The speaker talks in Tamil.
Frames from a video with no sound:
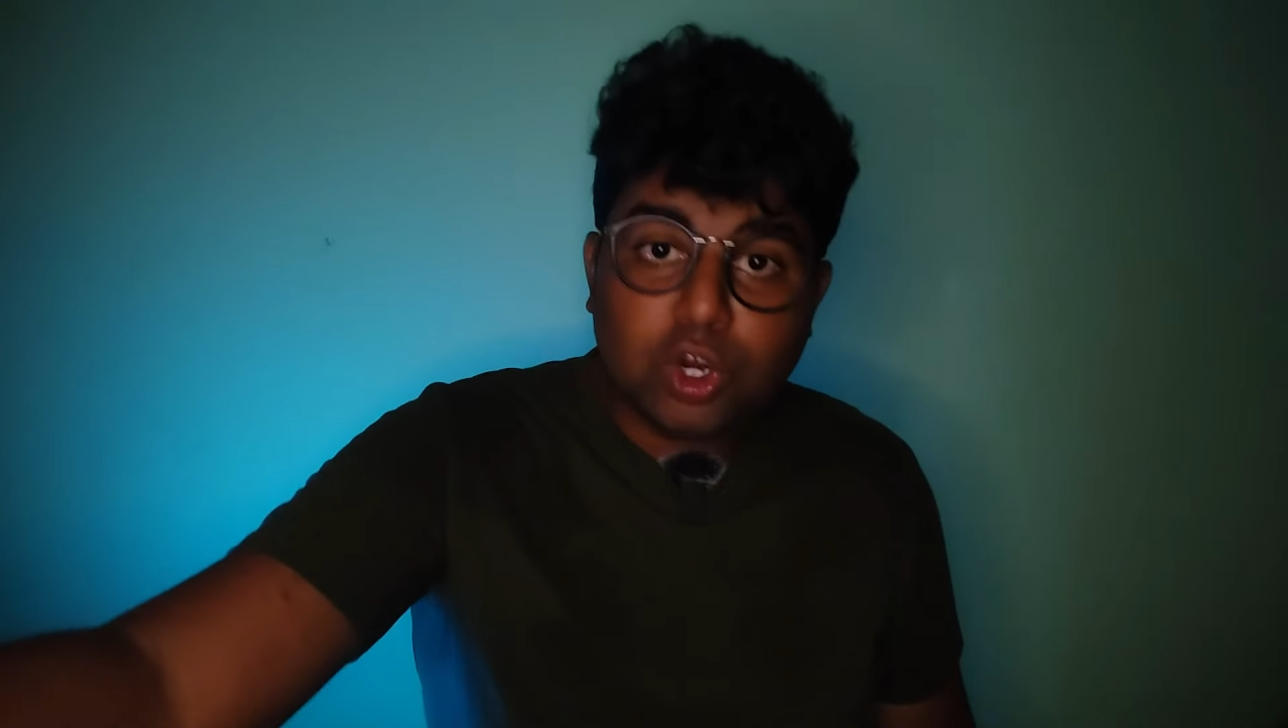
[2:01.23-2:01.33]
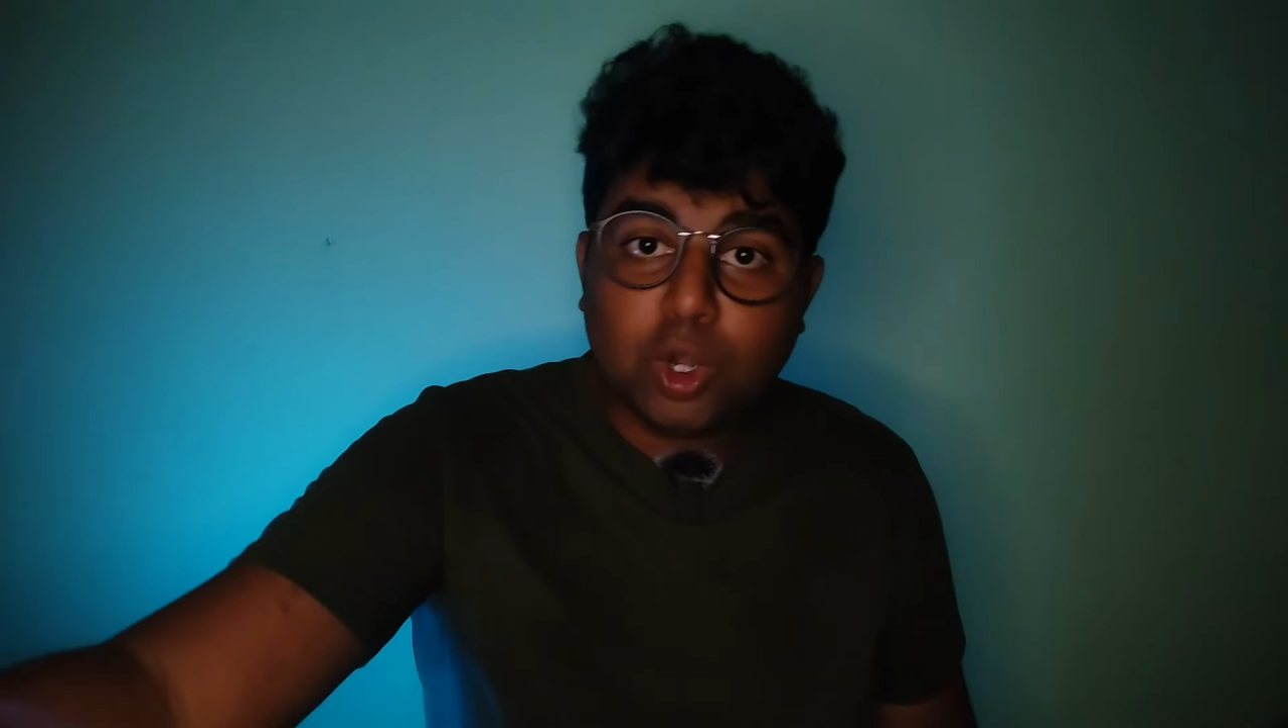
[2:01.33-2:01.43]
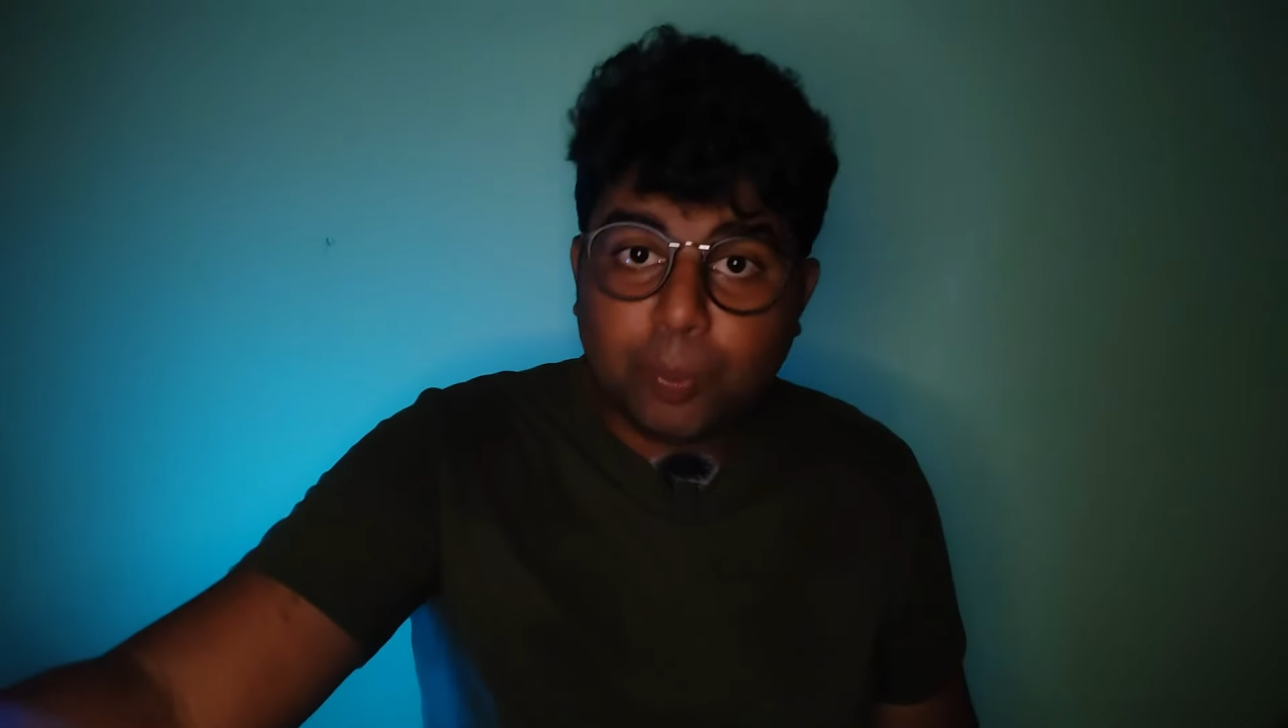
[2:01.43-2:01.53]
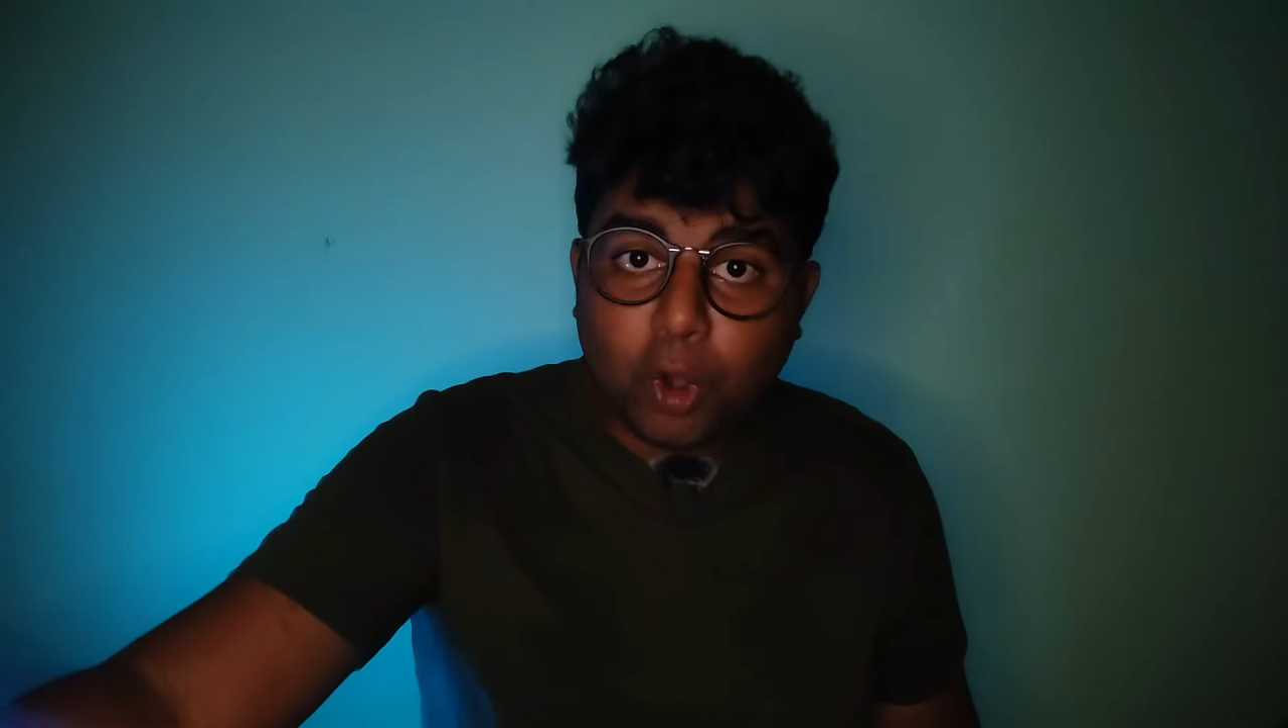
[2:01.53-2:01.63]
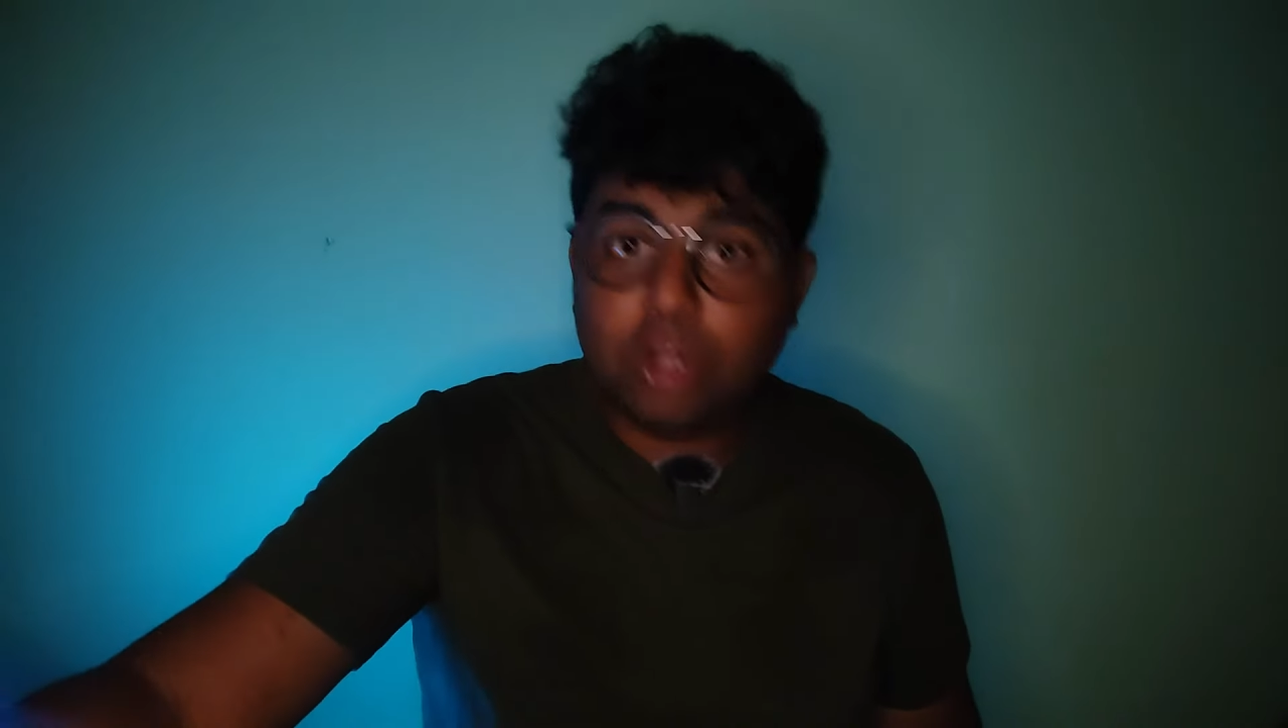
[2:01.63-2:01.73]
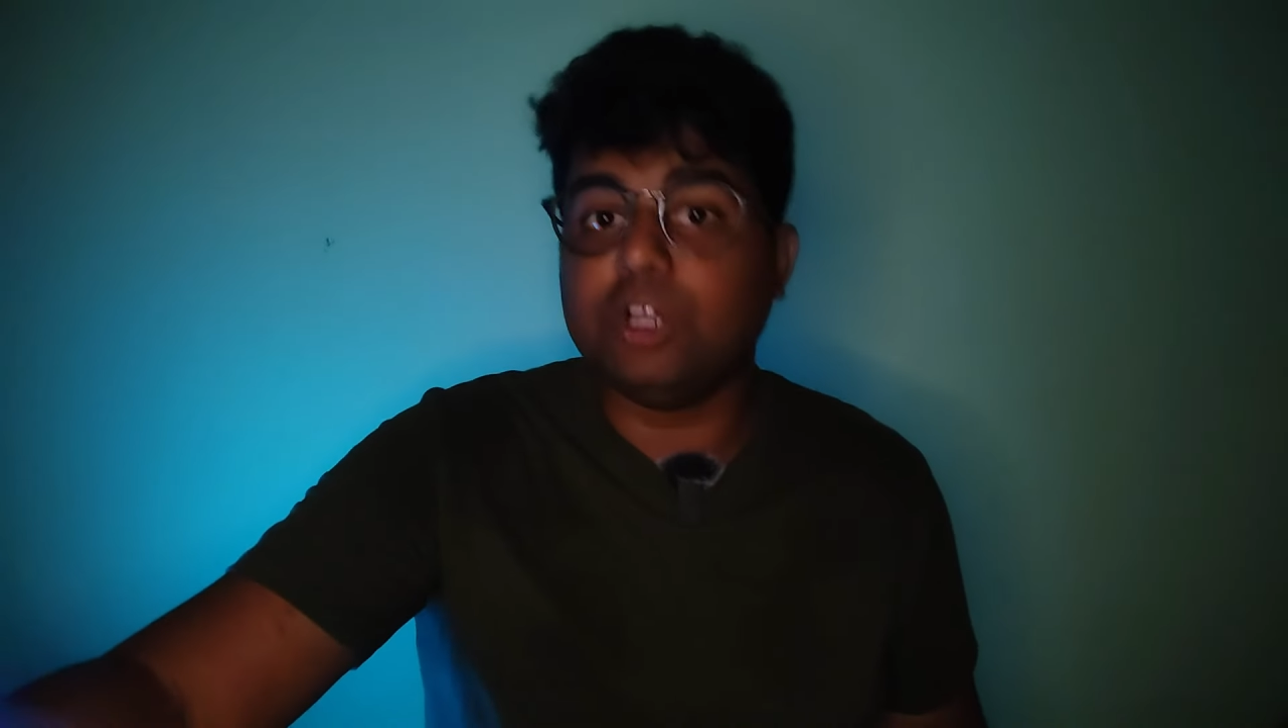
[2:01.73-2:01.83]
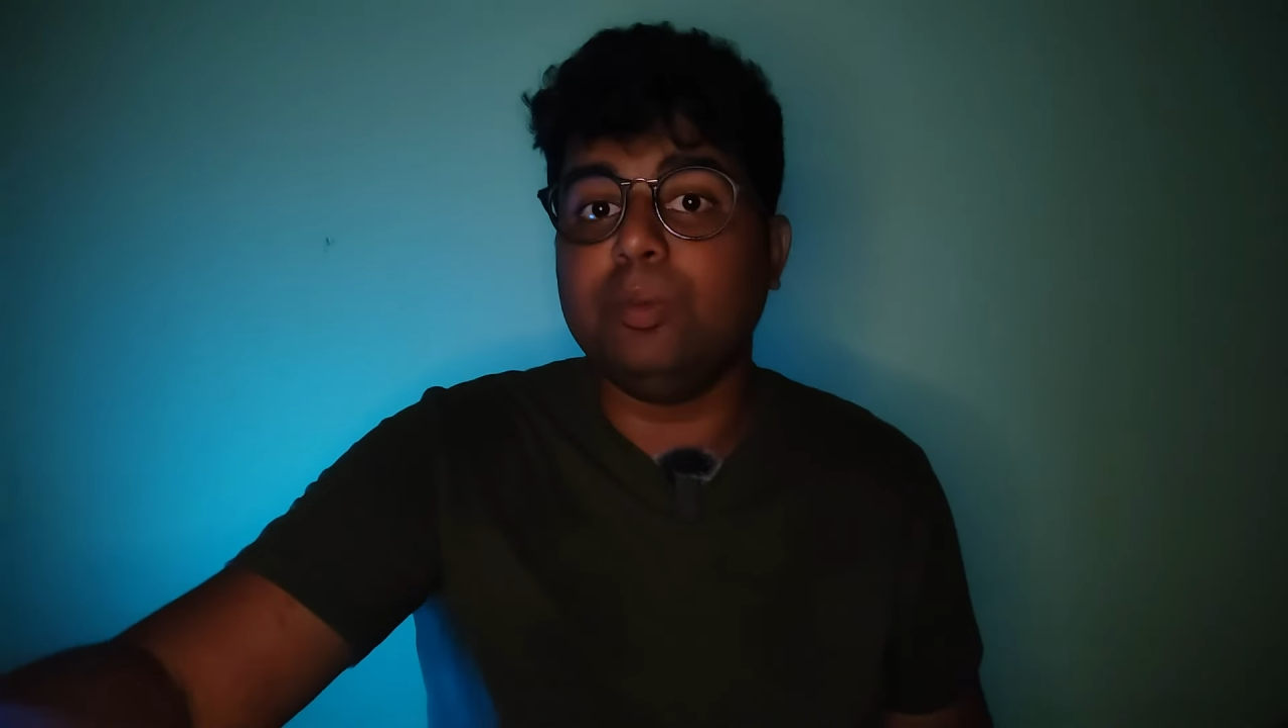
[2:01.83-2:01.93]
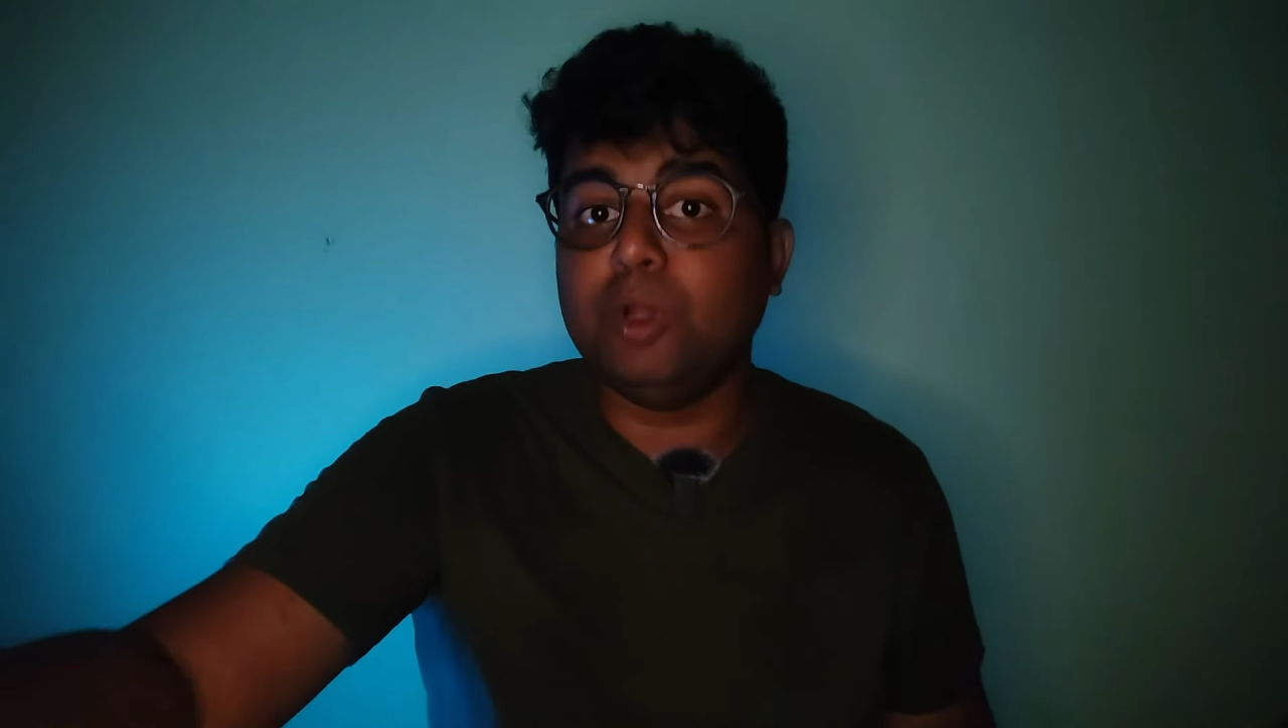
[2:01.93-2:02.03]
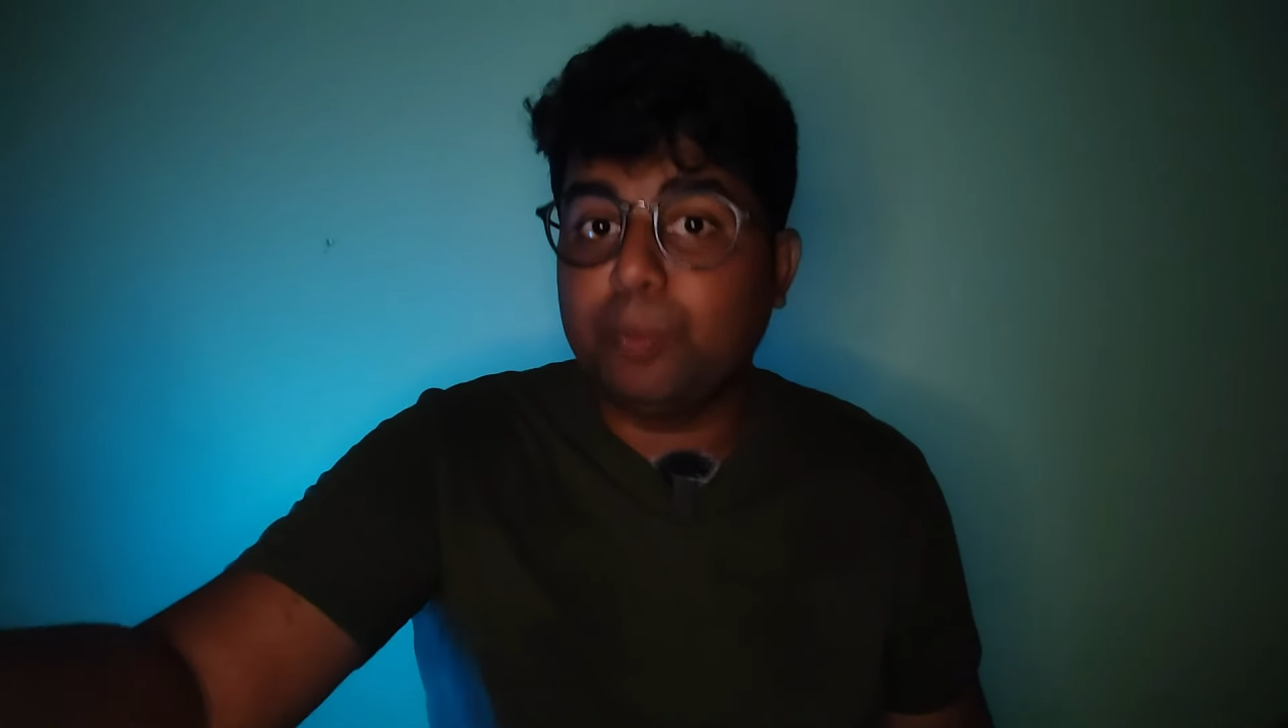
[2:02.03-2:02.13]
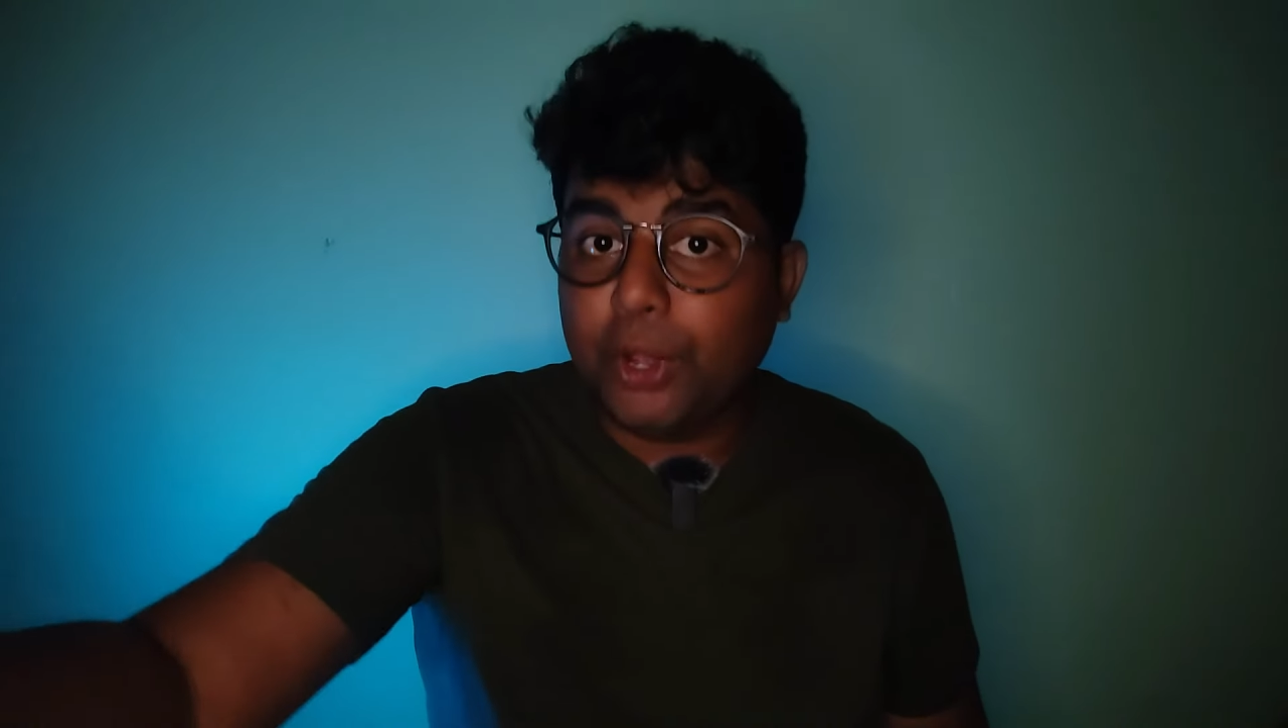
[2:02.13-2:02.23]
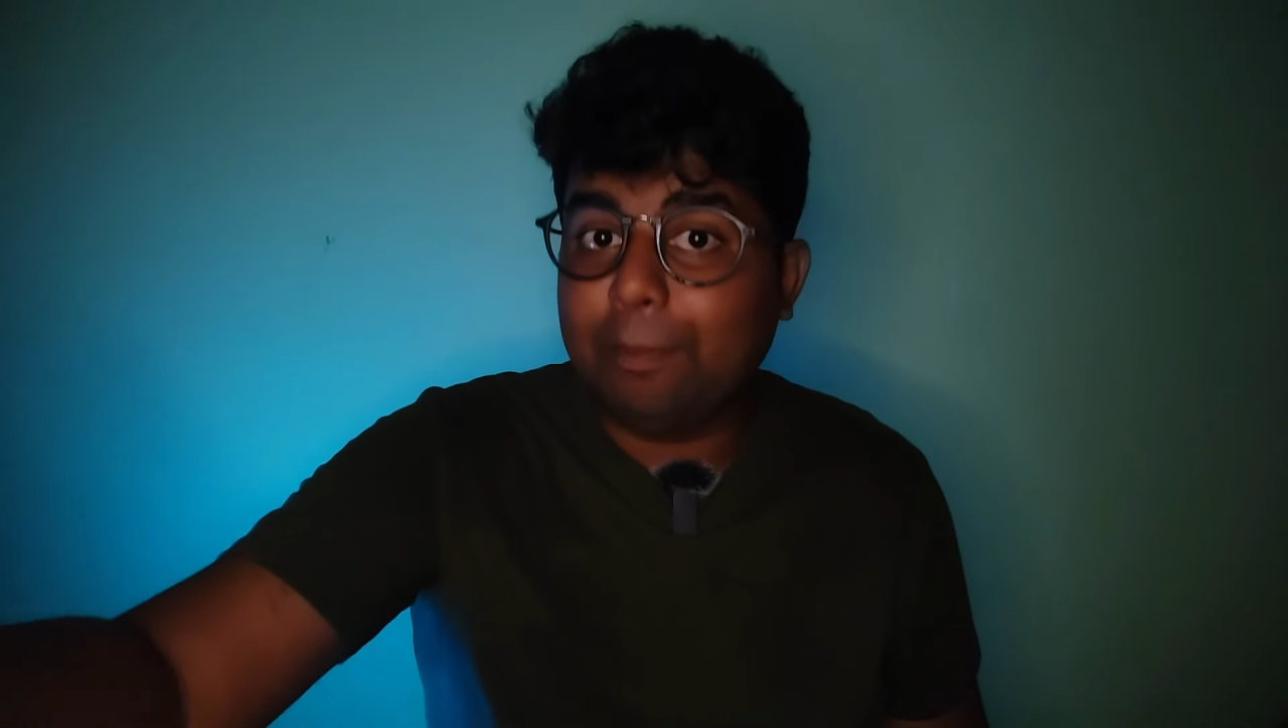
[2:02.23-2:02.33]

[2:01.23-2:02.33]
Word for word: ஊருக்கு போகணும்னு